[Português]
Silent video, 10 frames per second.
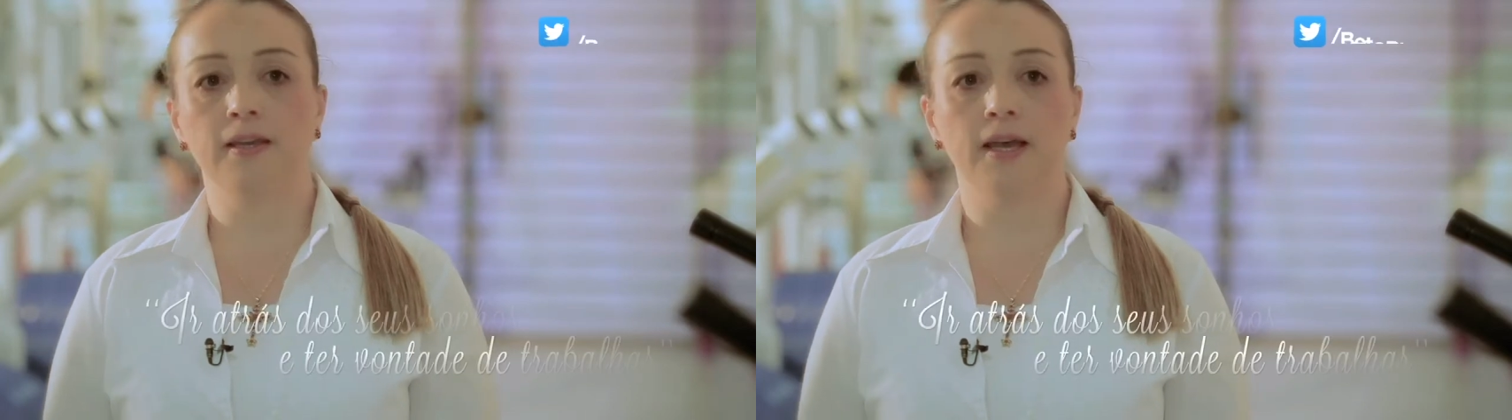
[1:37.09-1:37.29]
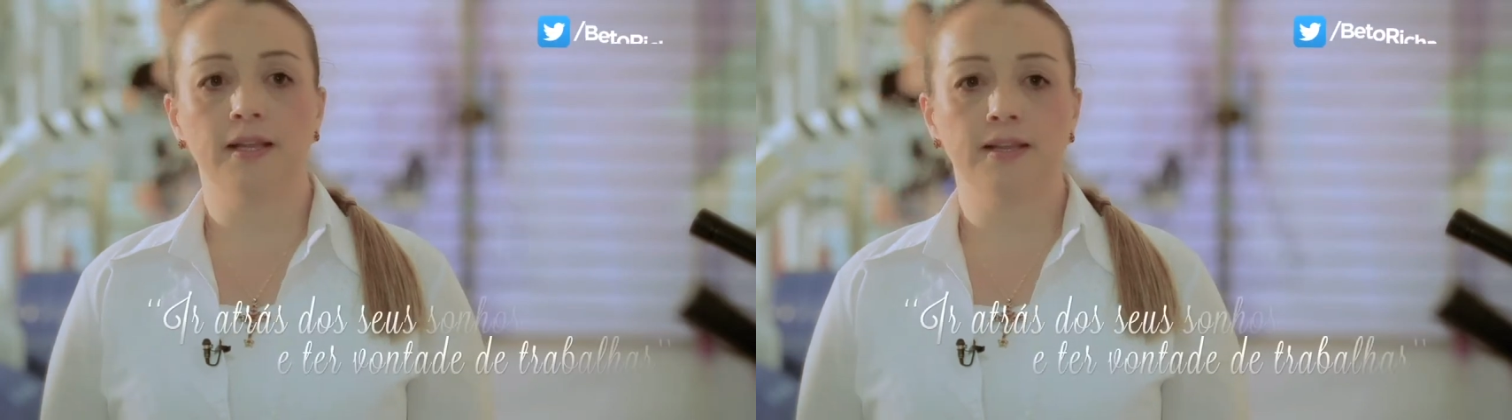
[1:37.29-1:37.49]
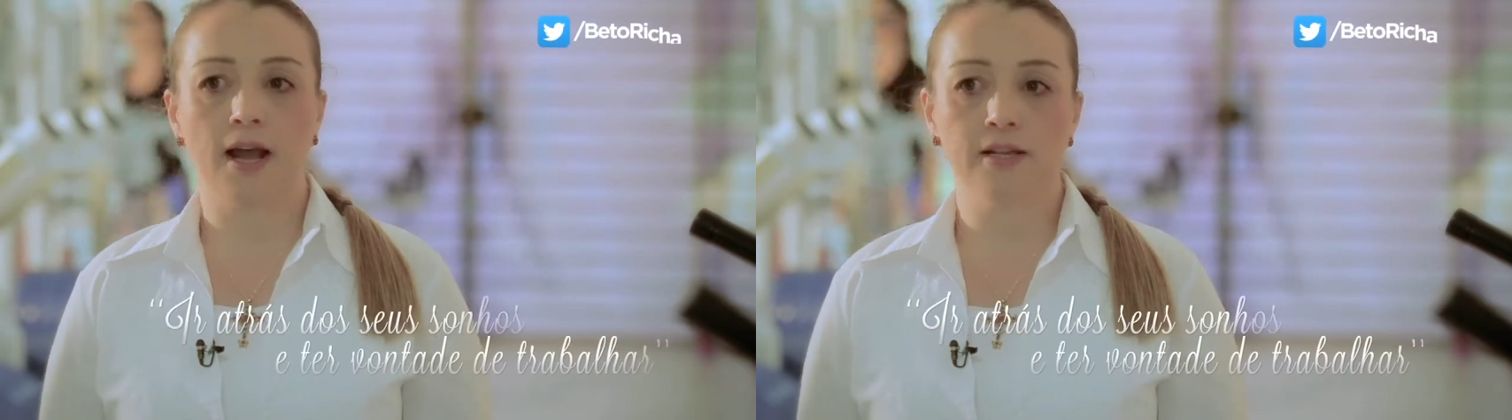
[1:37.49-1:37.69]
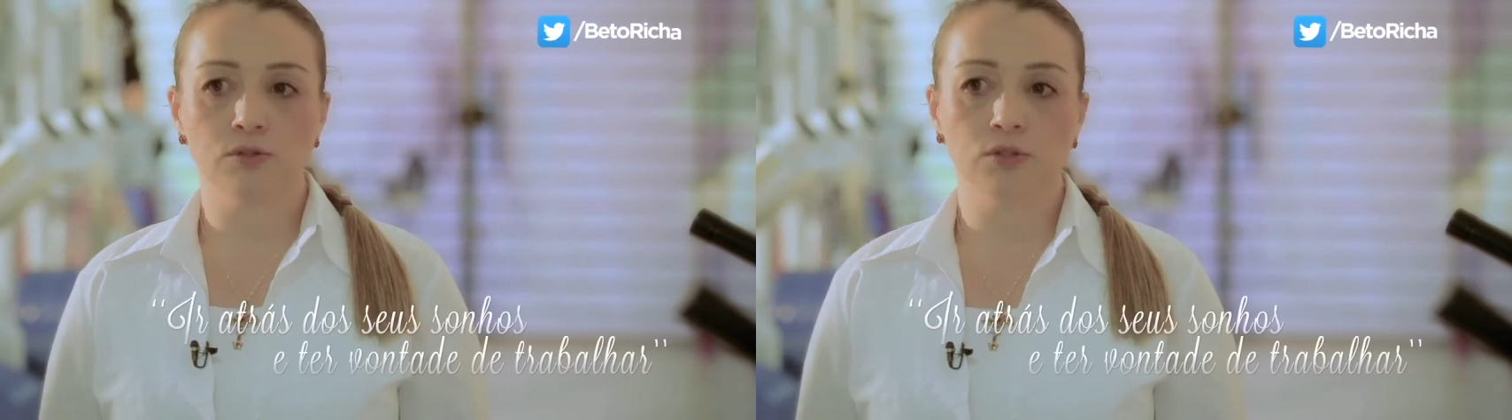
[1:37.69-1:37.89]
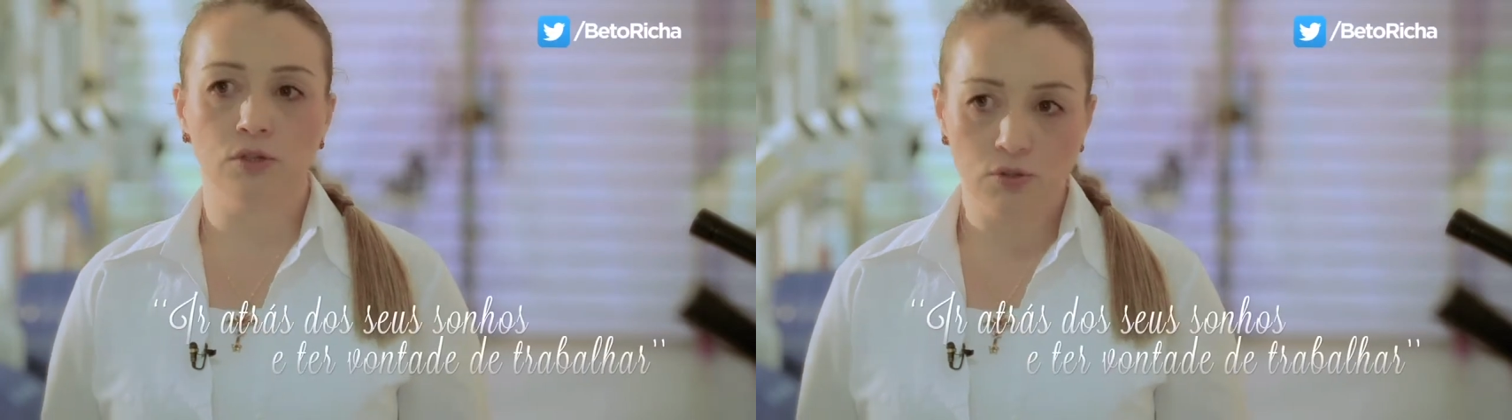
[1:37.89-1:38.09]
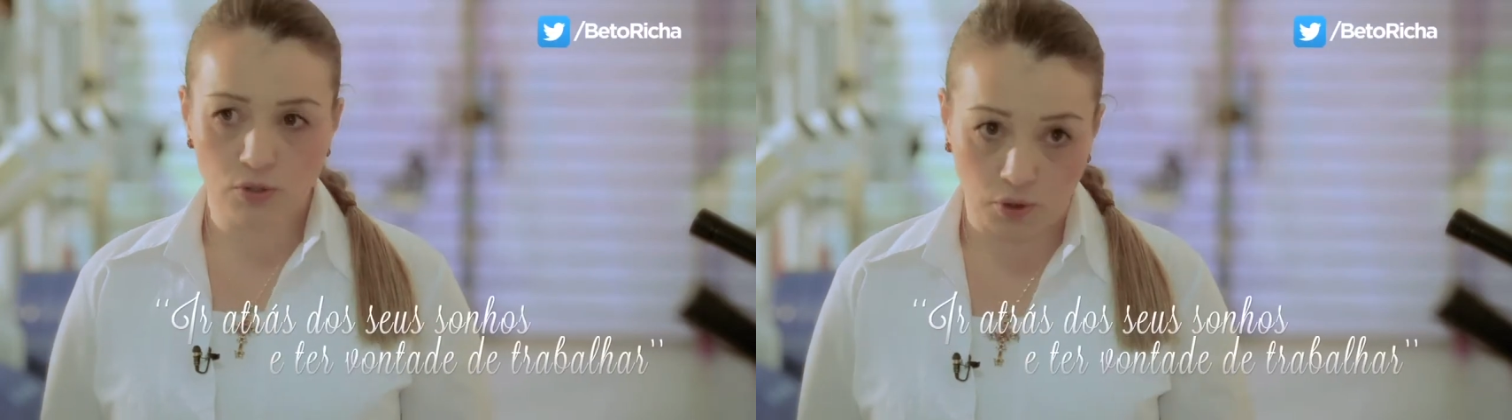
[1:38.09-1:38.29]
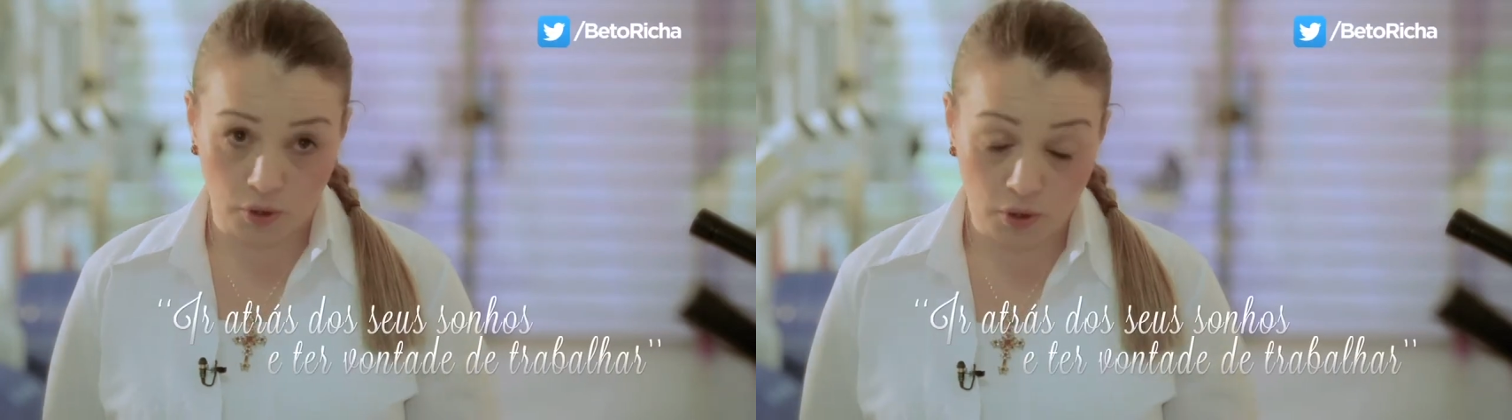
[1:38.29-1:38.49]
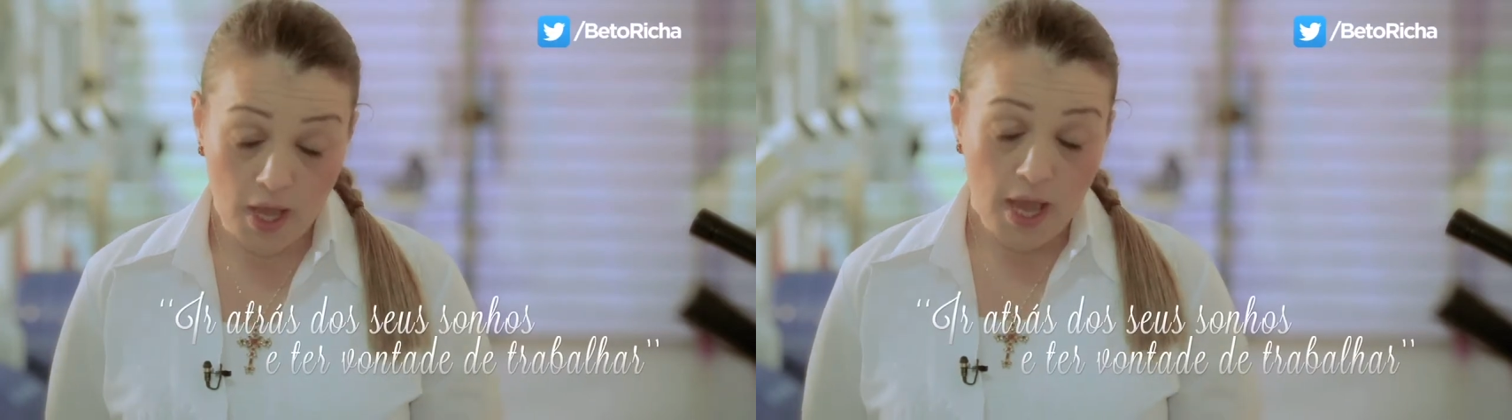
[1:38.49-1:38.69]
ir atrás do seu
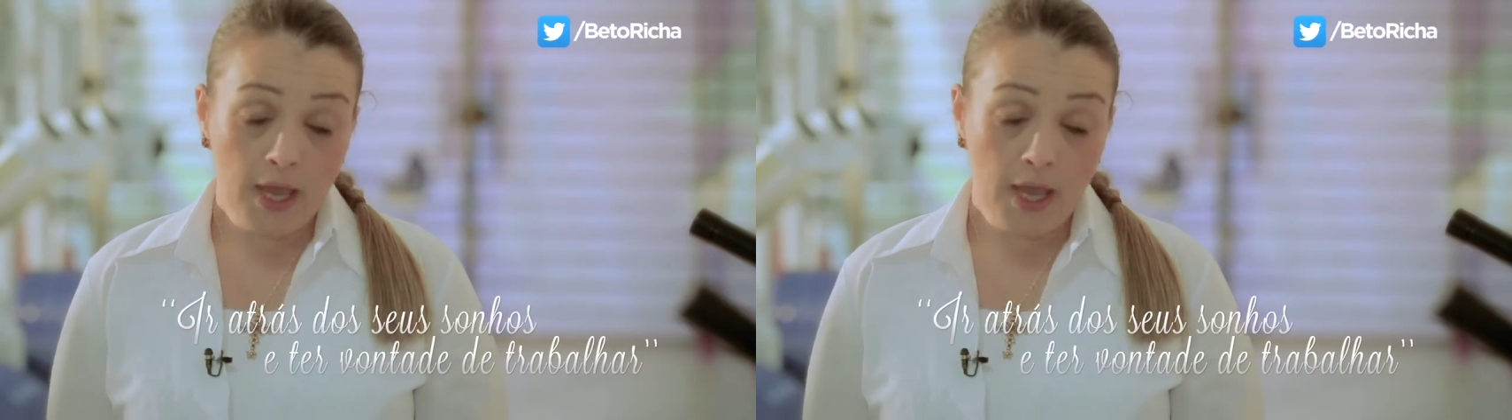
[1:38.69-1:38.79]
sonho.